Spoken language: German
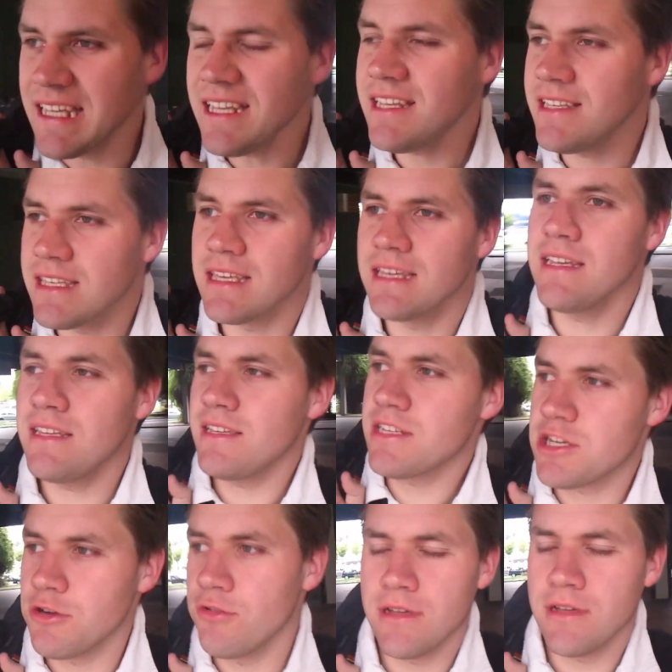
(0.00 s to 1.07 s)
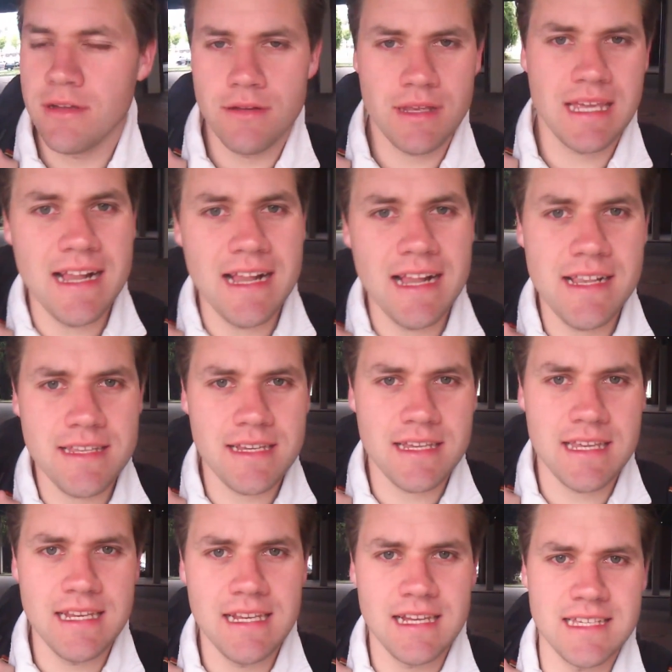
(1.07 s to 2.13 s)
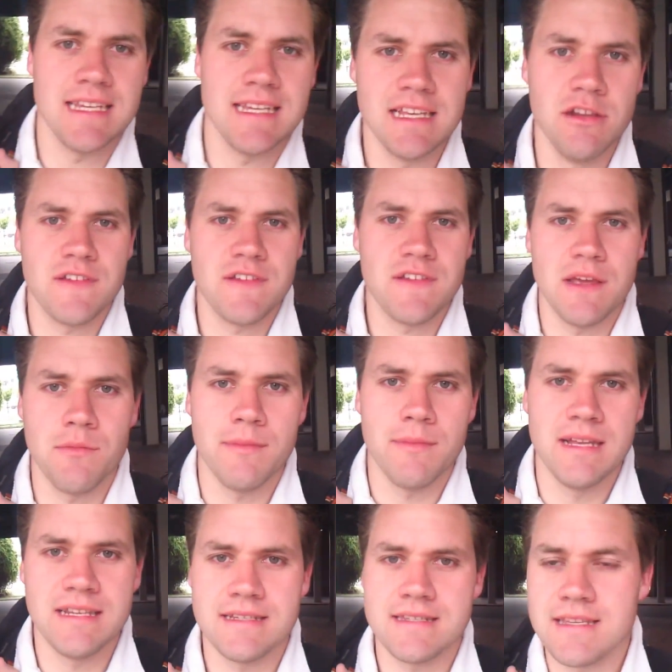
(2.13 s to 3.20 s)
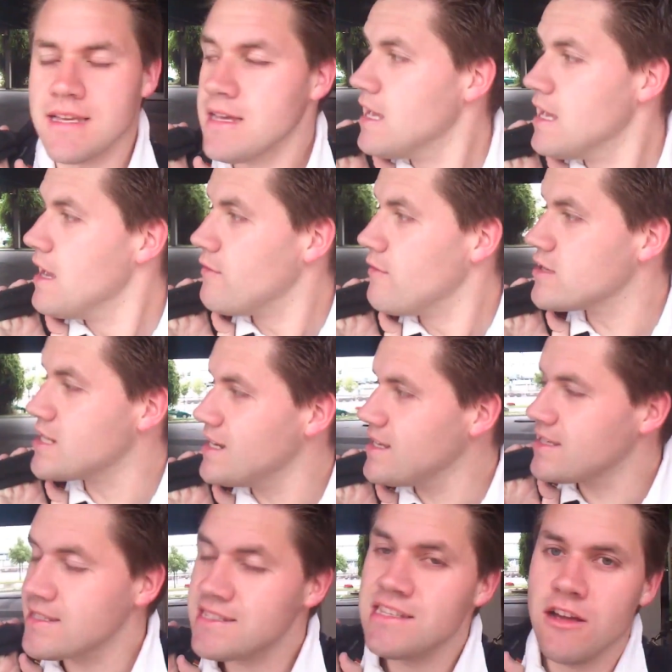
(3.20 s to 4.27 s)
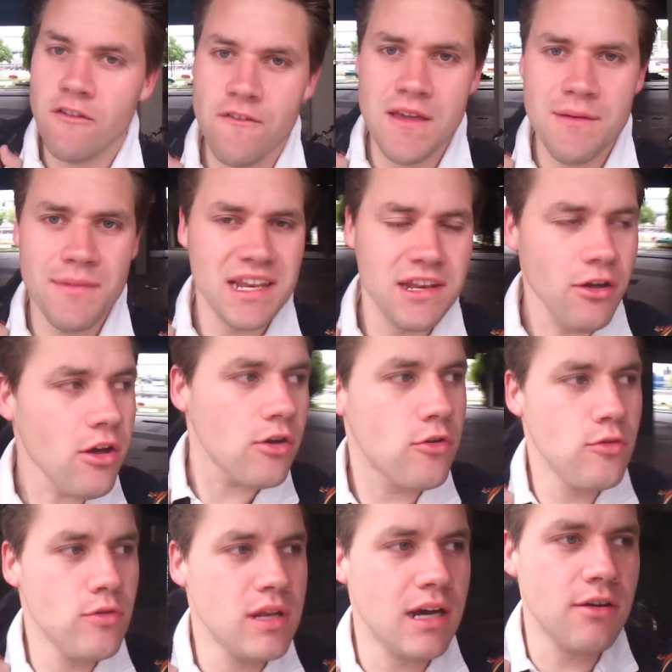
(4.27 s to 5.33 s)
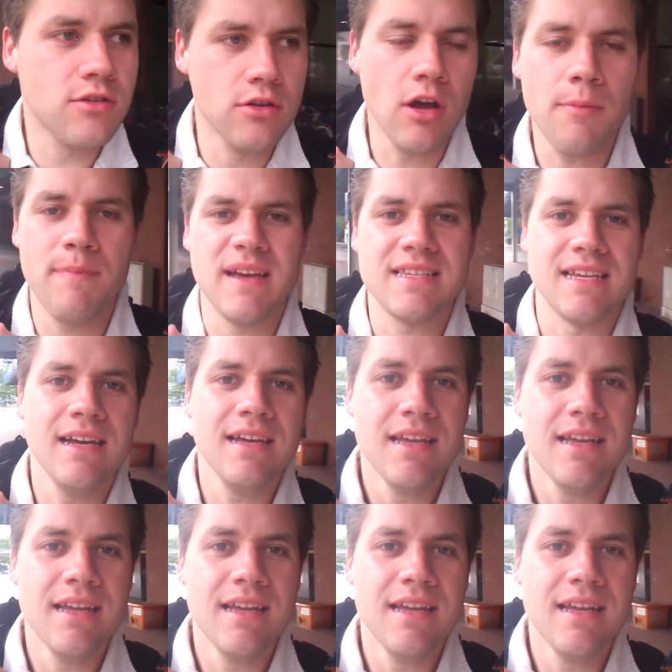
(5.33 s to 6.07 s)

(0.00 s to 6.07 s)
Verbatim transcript: richtig, richtig schöne kalte Kieler Seeluft hier im Moment ist. Wahrscheinlich ist die auf Fehmarn noch kühler und noch besser.